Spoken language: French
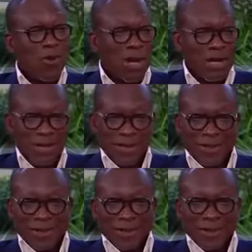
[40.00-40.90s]
moi
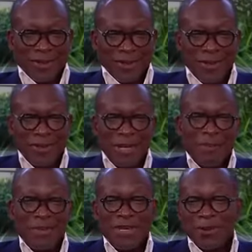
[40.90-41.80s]
euh, qu'il ne serait
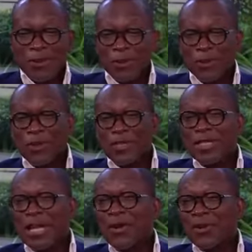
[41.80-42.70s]
pas bien que je
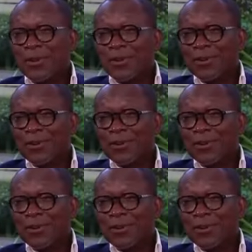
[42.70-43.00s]
cite des noms.